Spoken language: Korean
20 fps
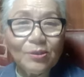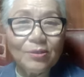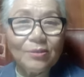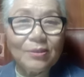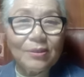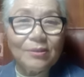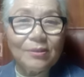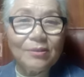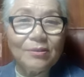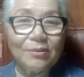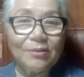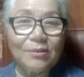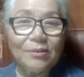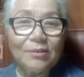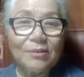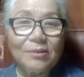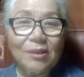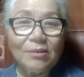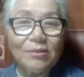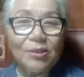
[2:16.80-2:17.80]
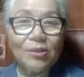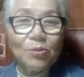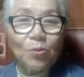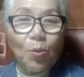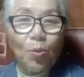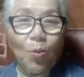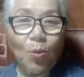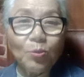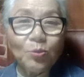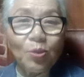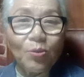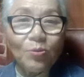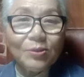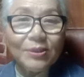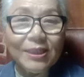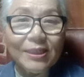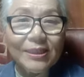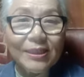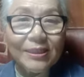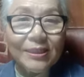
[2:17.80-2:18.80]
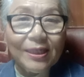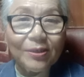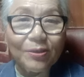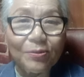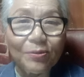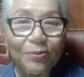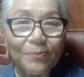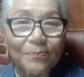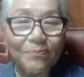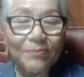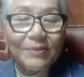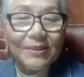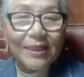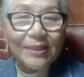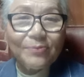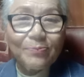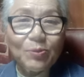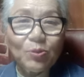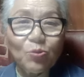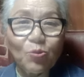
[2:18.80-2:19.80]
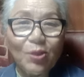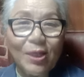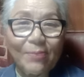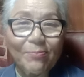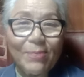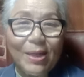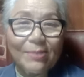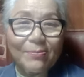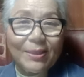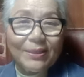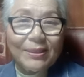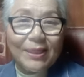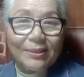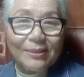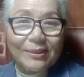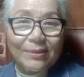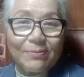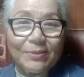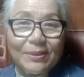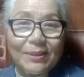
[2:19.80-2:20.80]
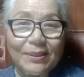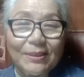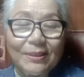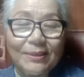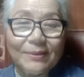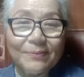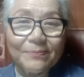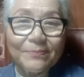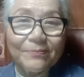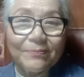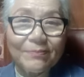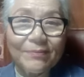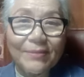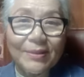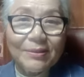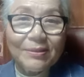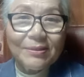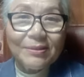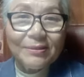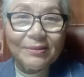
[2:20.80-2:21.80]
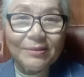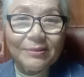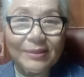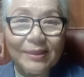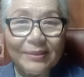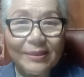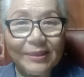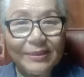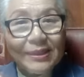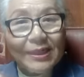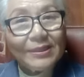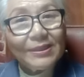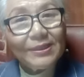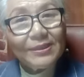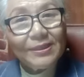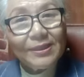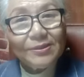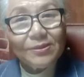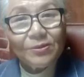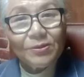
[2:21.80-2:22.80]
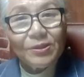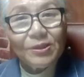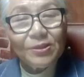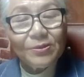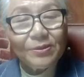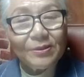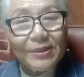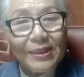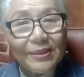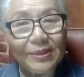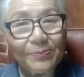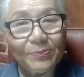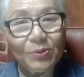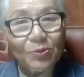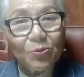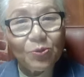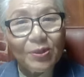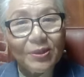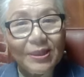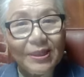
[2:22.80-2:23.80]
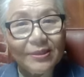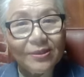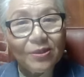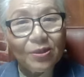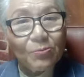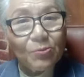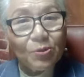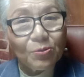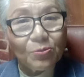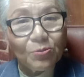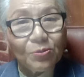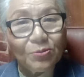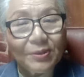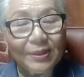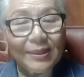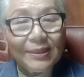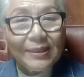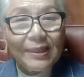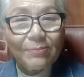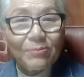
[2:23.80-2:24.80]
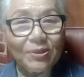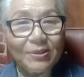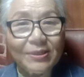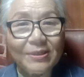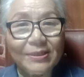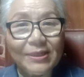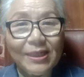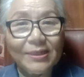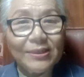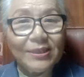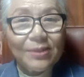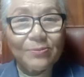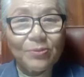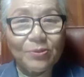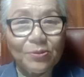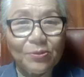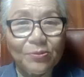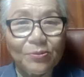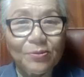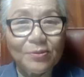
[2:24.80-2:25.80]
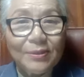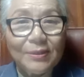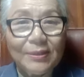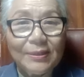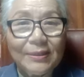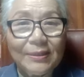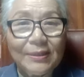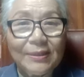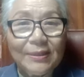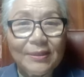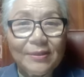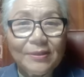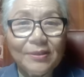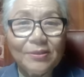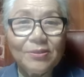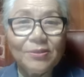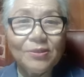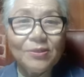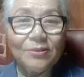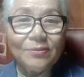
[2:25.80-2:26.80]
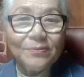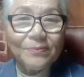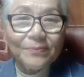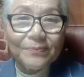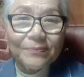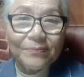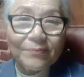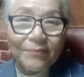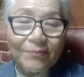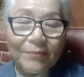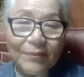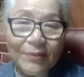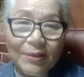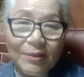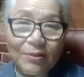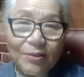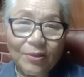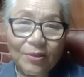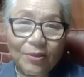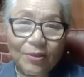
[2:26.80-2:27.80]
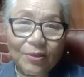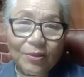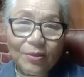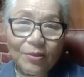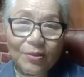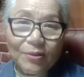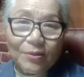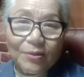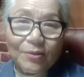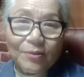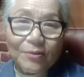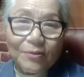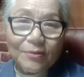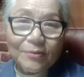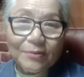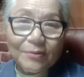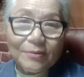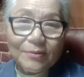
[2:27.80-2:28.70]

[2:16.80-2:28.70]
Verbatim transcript: 어, 성경을 온통 짜집게 해요. 자기 필요란 말만 딱 잡아다가 그것을 갖다 짜집게 해서 지, 자기 필요에 때 써먹고 나머지는 삭제해버리고 이것은 어